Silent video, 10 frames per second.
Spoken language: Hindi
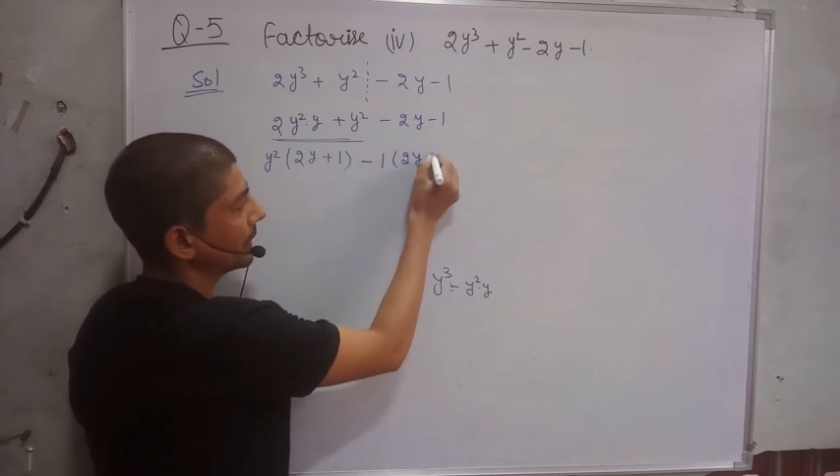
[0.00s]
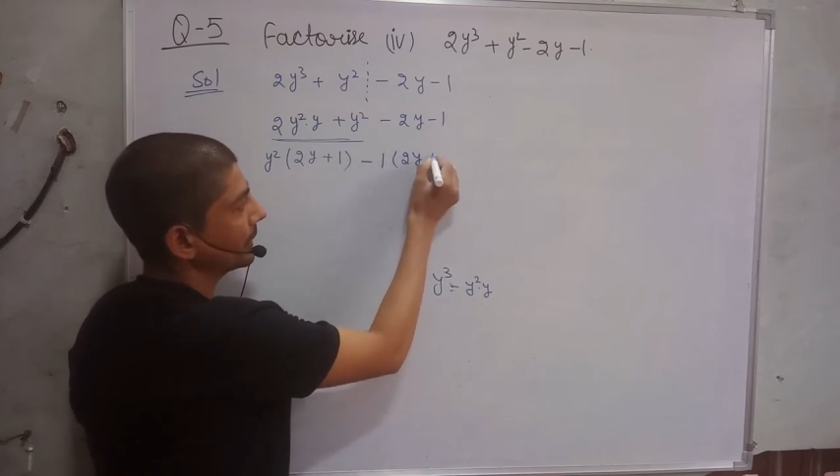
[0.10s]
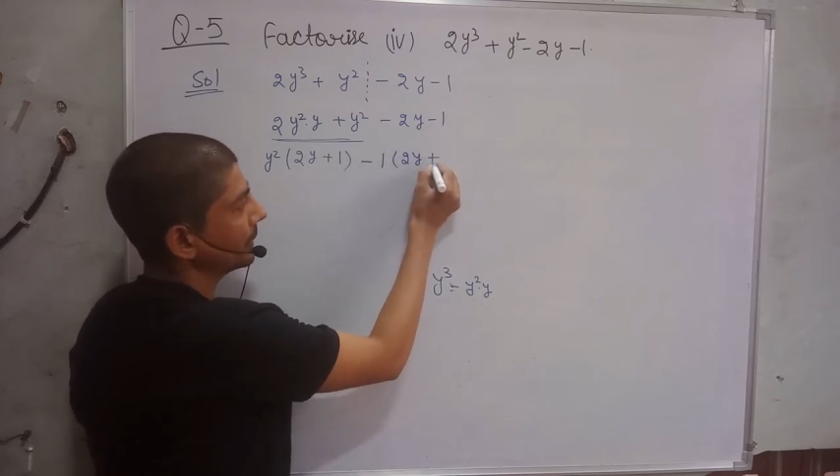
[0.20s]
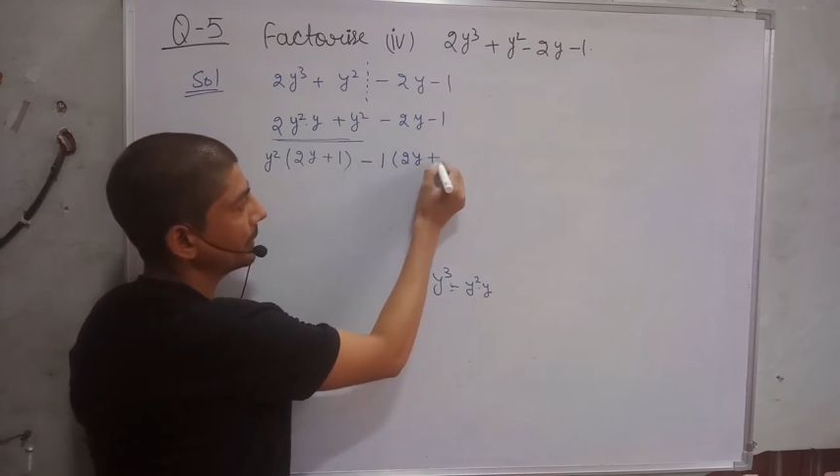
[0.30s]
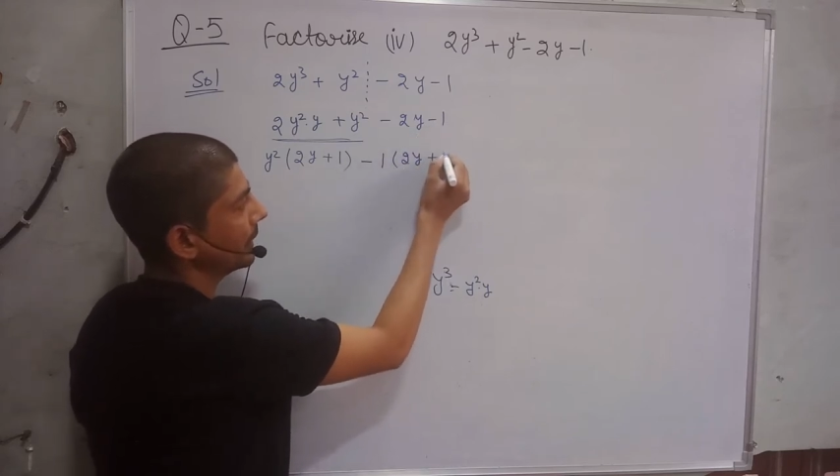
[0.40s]

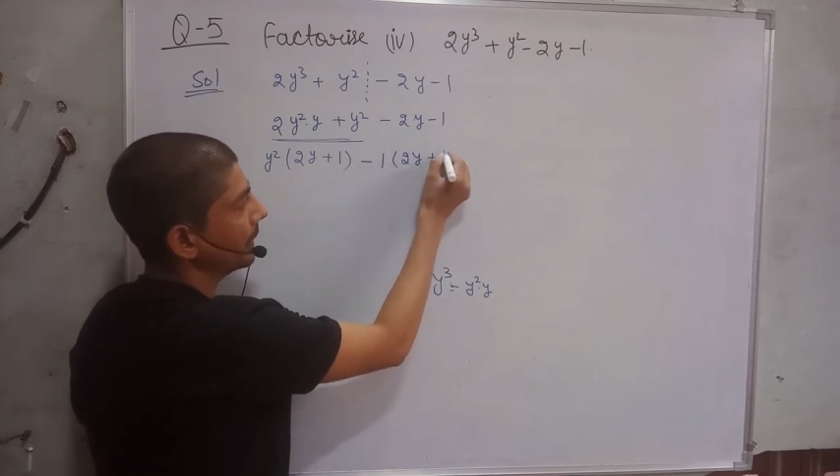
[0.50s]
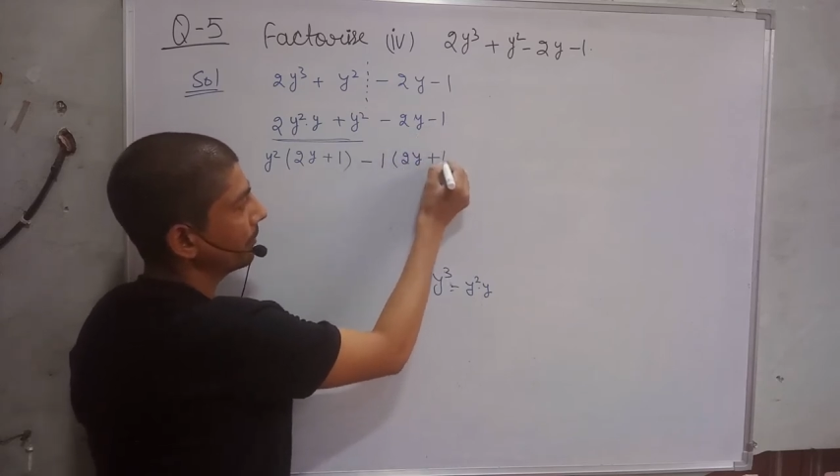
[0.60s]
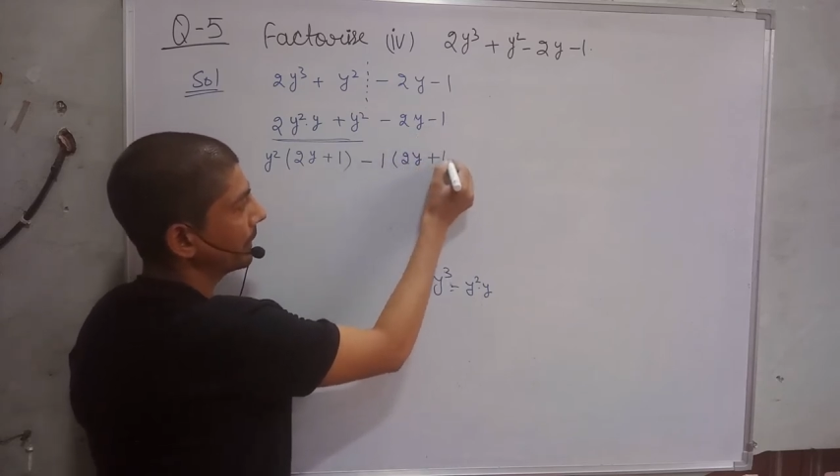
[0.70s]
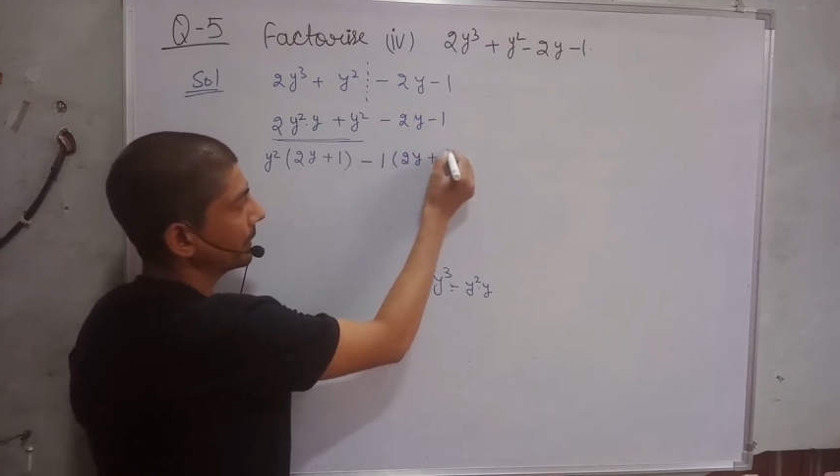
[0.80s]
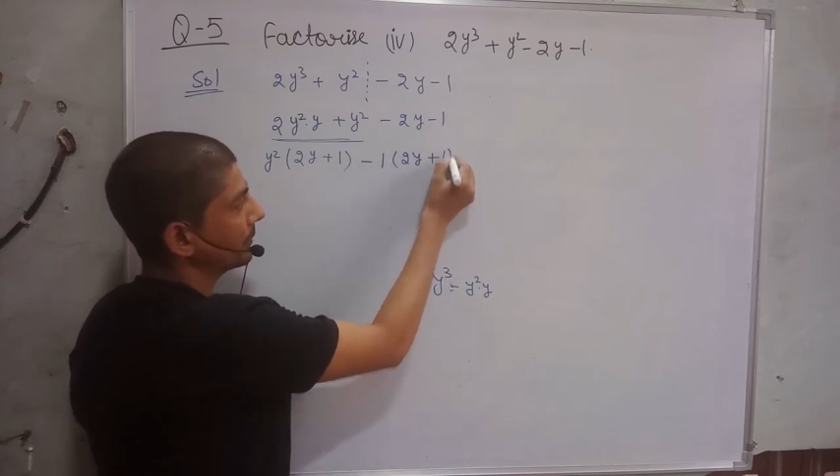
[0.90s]
कैसे हो जाएगा
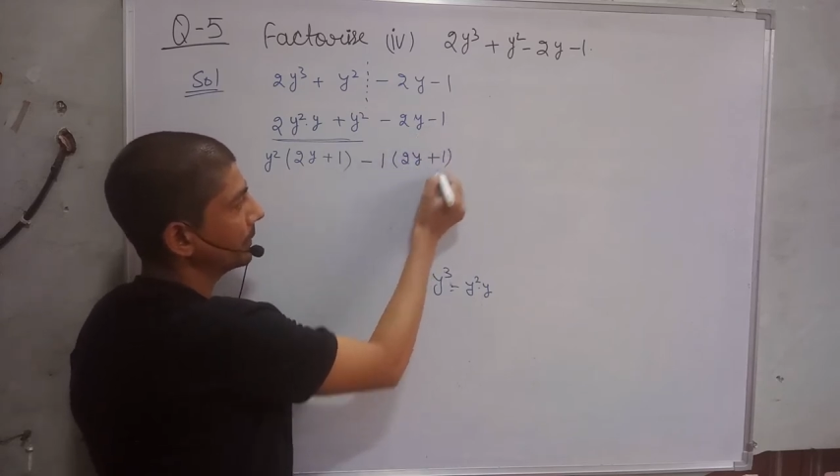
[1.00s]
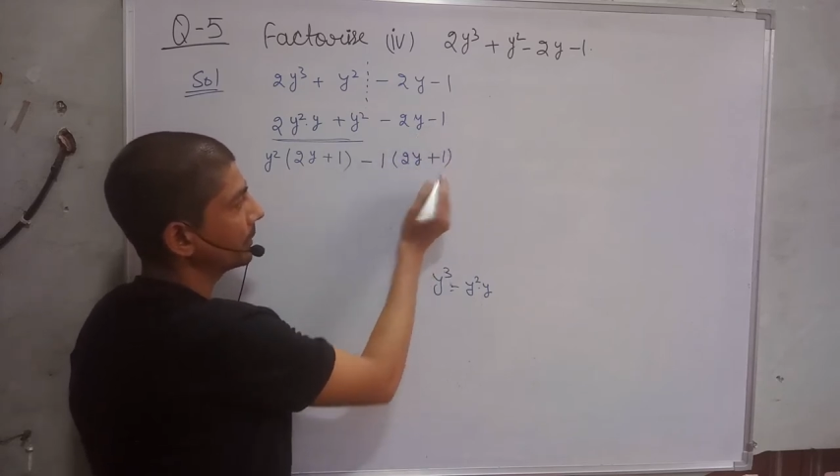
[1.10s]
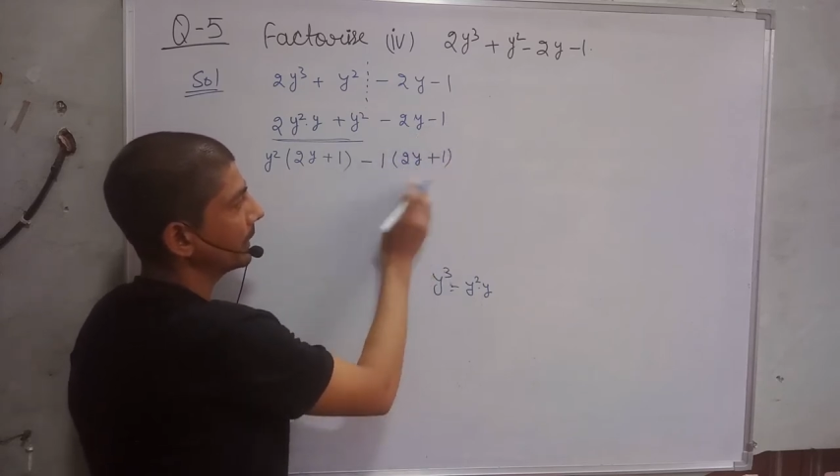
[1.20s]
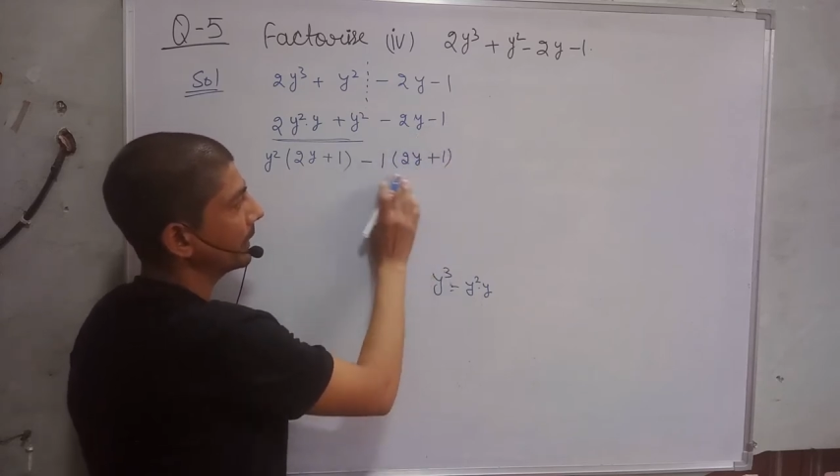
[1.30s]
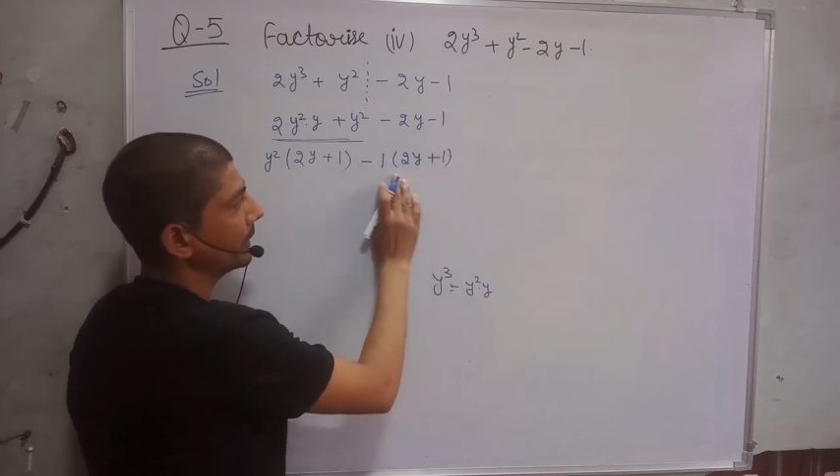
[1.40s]
प्लस वन हो
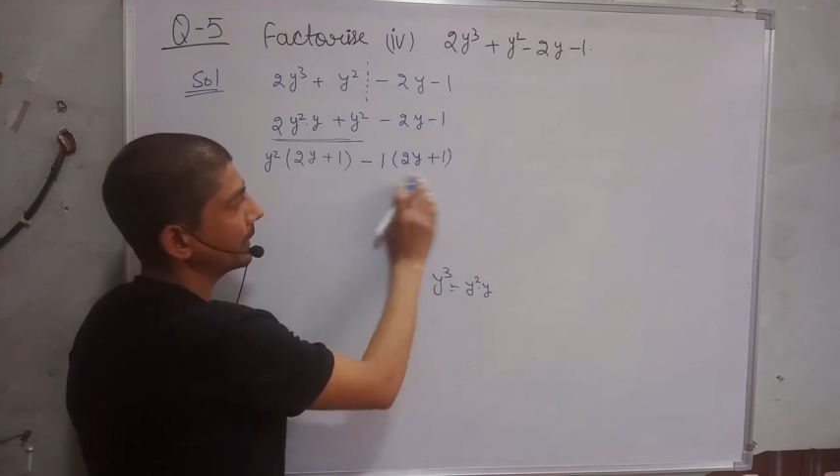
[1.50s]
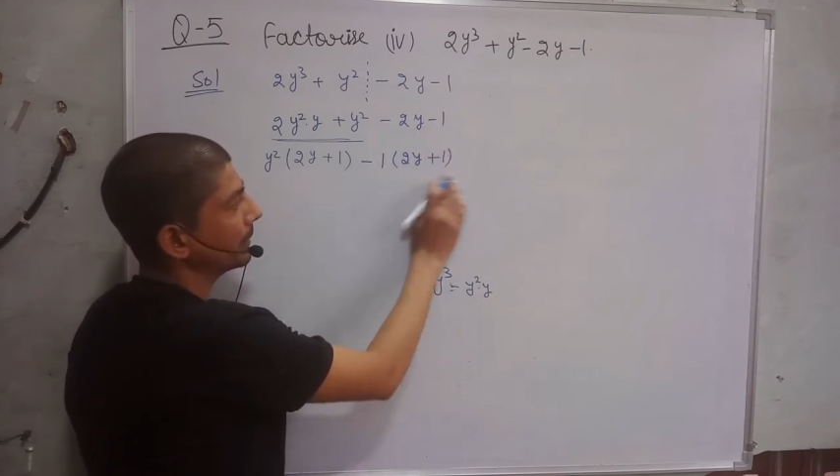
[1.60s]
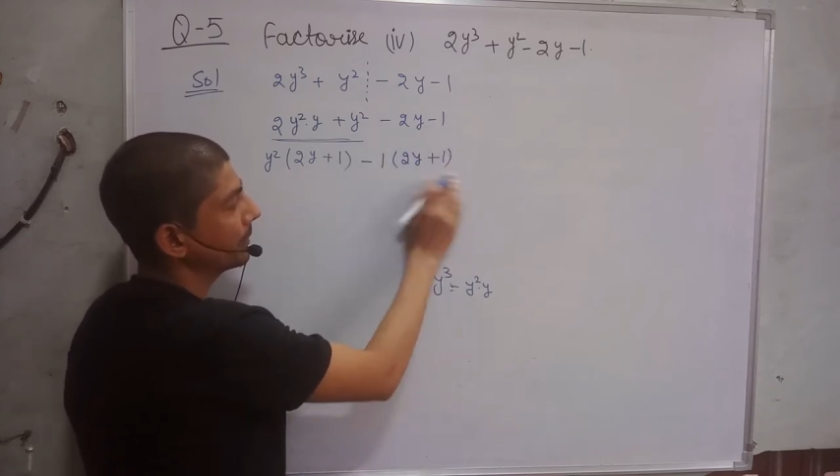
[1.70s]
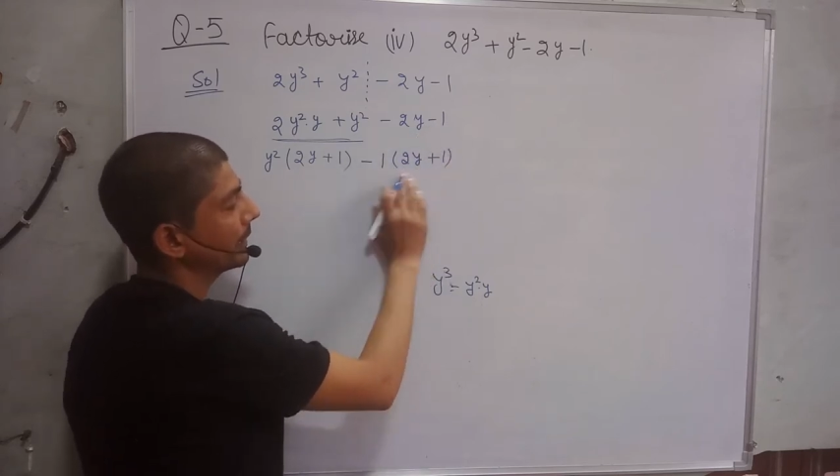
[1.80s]
जाएगा यानी